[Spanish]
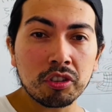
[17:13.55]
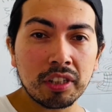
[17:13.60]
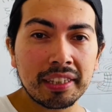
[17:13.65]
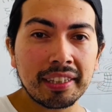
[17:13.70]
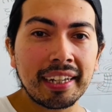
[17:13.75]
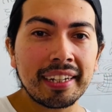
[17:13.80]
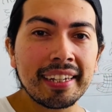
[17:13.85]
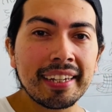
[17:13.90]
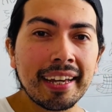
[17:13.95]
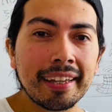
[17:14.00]

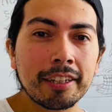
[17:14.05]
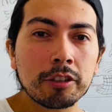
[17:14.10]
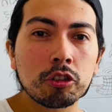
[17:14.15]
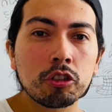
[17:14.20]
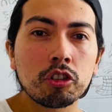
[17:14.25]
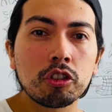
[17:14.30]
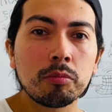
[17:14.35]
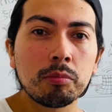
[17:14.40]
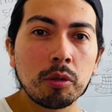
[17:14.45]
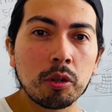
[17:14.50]
estaría de
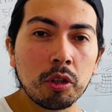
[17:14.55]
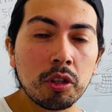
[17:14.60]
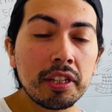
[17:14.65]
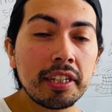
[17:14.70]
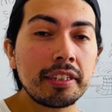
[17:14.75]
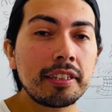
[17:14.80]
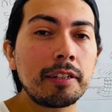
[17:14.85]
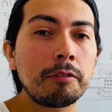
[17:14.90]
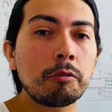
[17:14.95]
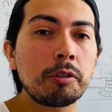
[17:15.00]
todos modos
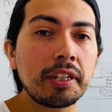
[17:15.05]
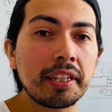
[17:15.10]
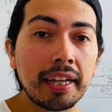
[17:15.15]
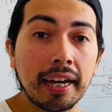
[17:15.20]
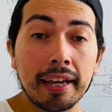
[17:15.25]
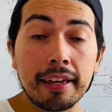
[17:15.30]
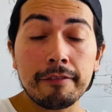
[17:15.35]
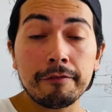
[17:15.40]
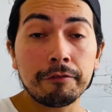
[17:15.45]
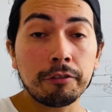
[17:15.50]
distribuida
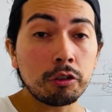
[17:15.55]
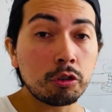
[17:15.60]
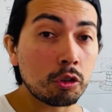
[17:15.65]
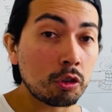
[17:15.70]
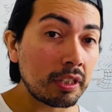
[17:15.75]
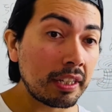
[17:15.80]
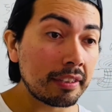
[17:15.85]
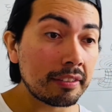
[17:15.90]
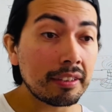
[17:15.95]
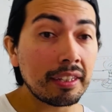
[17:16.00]
en
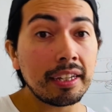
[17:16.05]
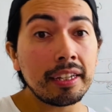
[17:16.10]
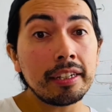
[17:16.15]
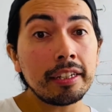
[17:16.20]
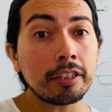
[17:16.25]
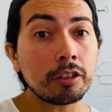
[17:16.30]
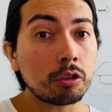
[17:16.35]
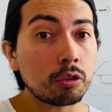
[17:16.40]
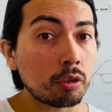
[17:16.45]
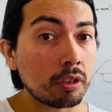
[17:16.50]
fotones,
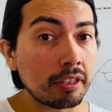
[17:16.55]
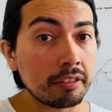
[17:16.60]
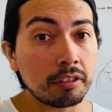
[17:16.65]
electrones y